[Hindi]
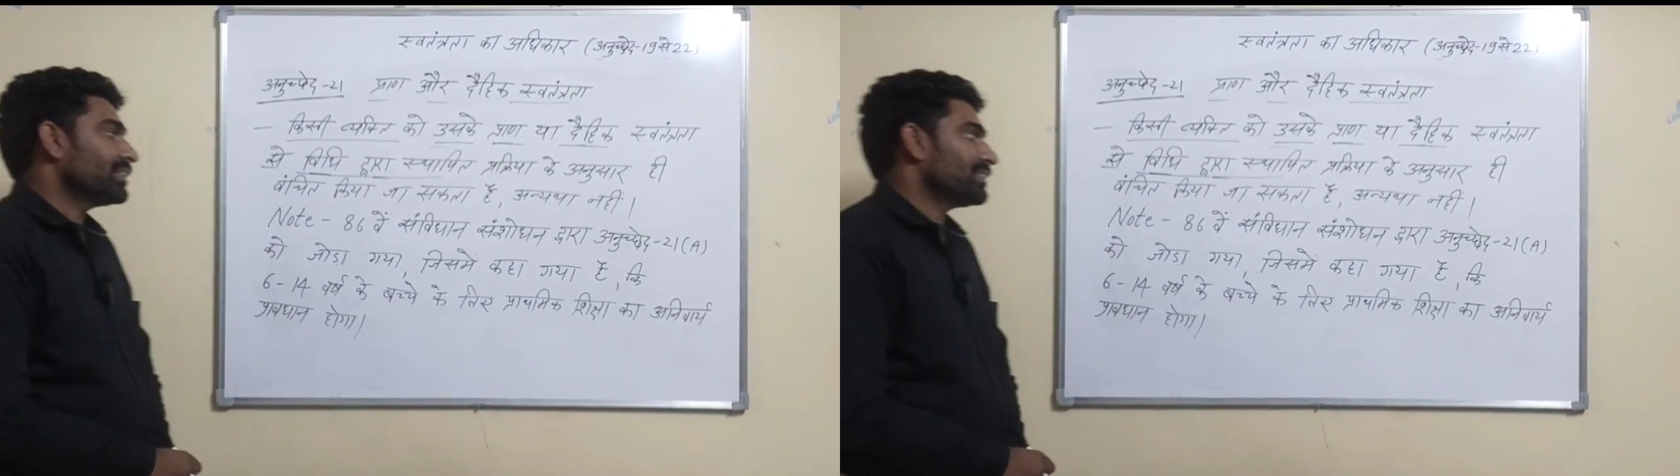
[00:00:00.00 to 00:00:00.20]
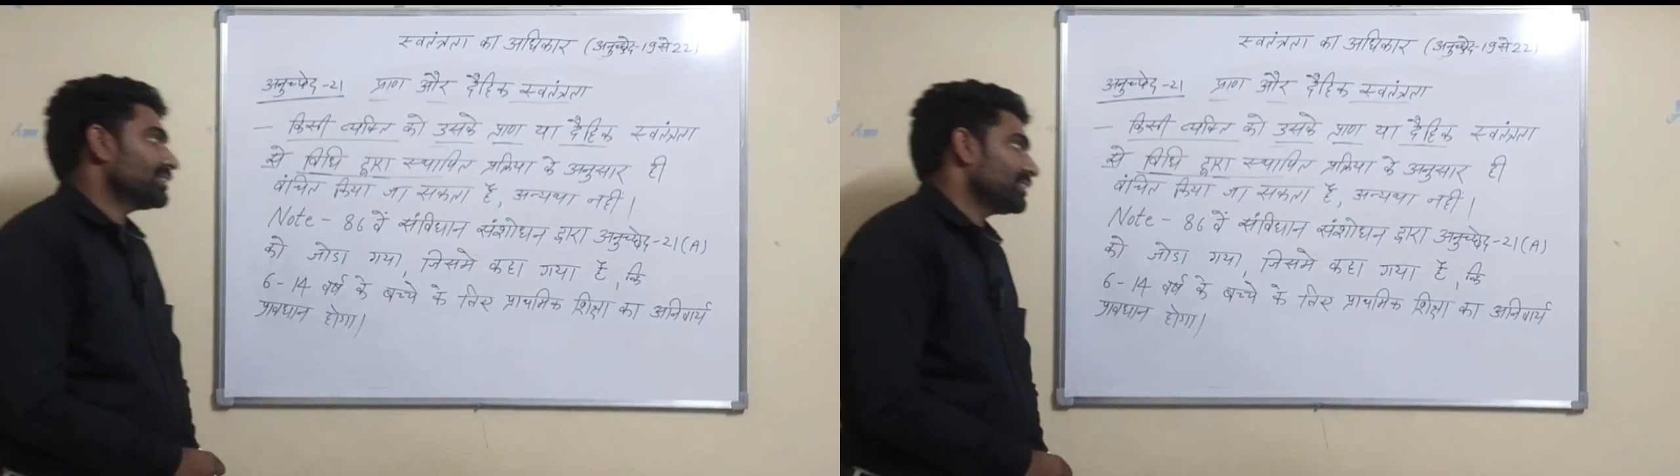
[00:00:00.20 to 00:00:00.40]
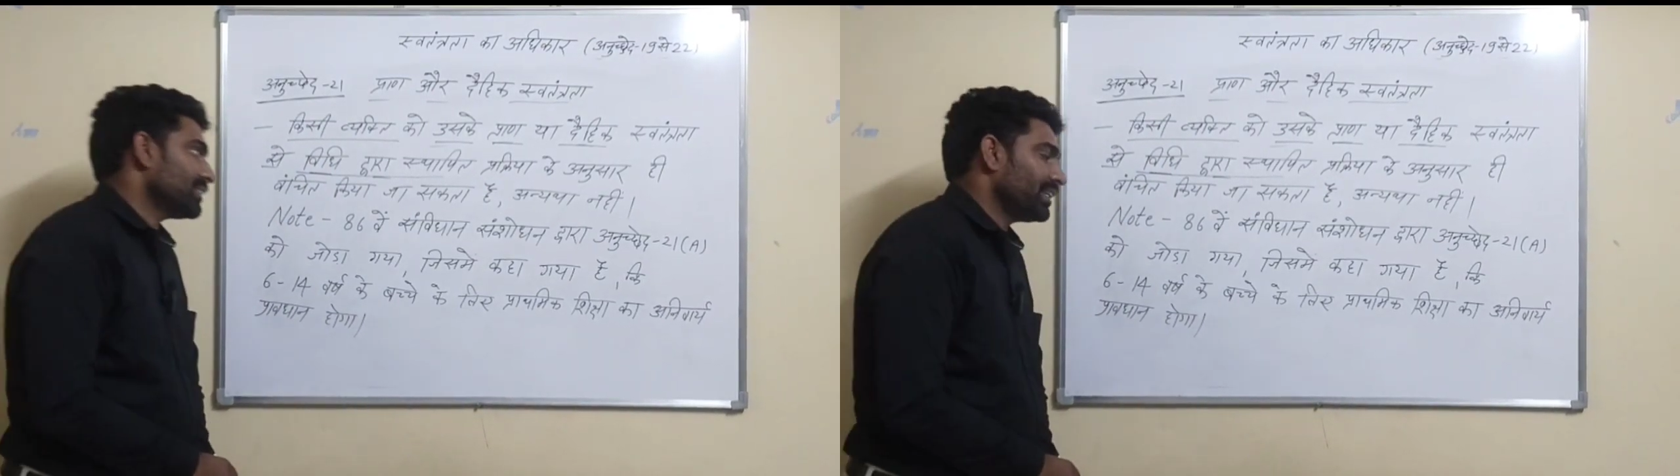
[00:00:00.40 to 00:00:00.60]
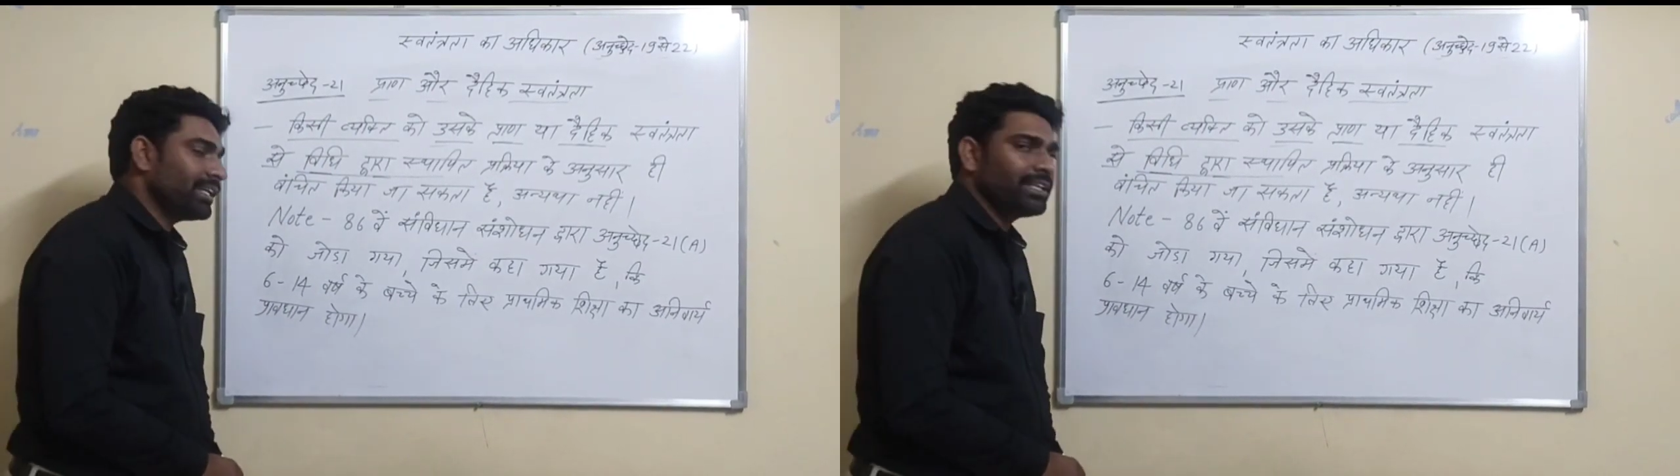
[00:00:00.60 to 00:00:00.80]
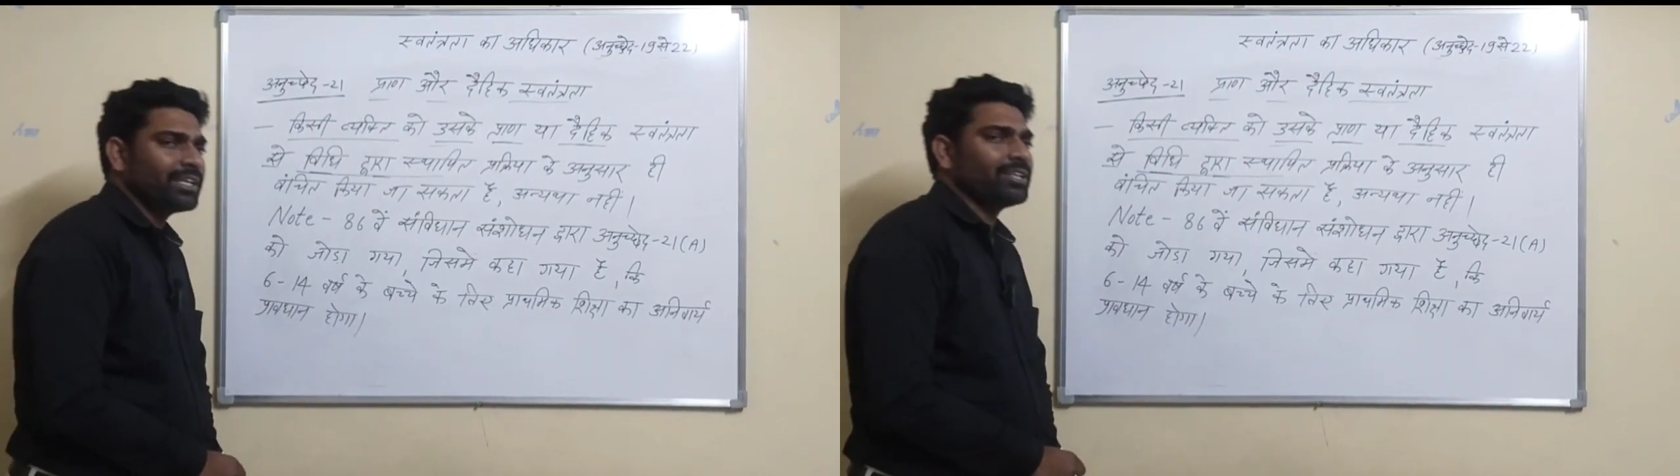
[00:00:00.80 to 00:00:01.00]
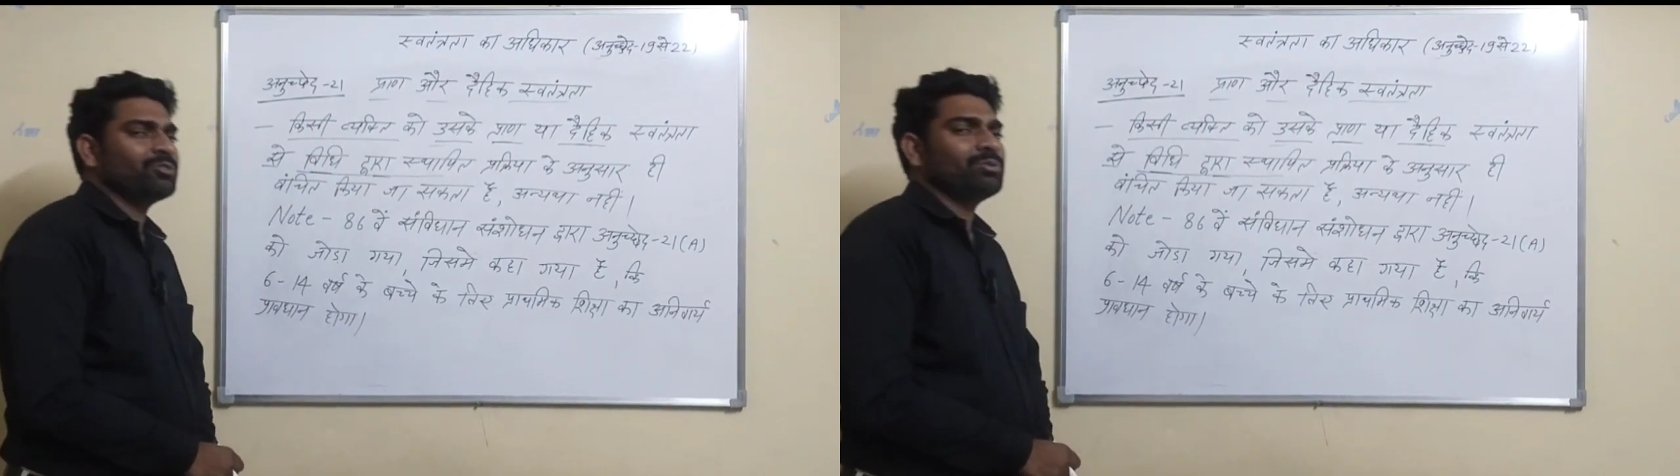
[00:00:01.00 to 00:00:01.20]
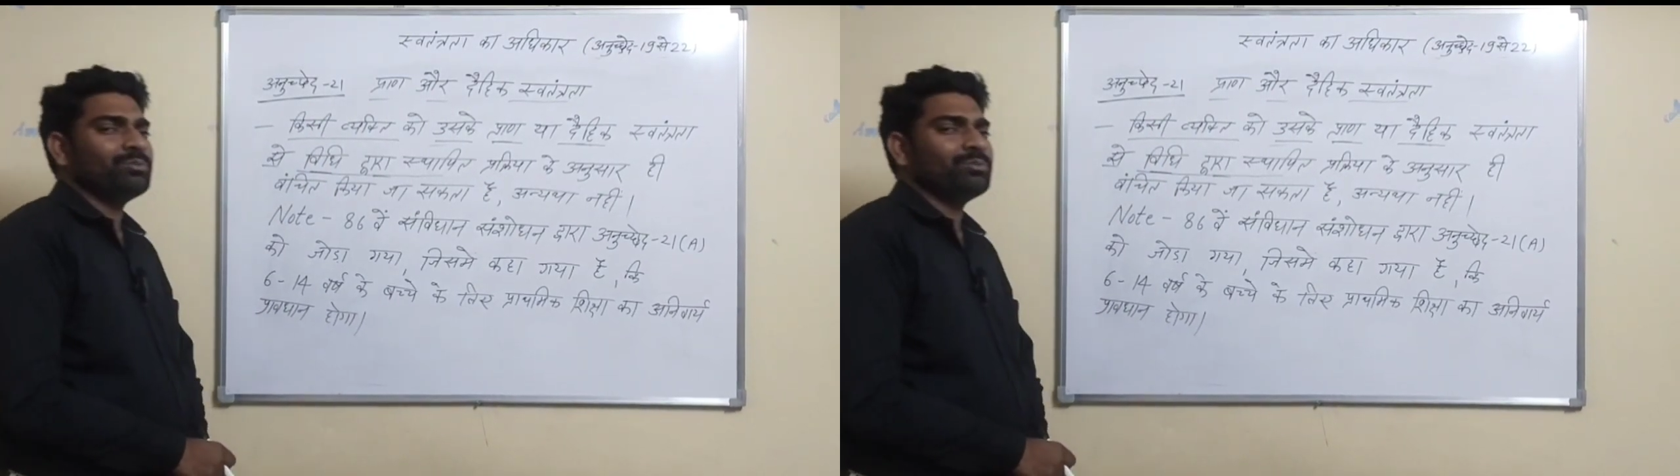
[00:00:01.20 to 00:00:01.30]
जा सकता है यानी कानून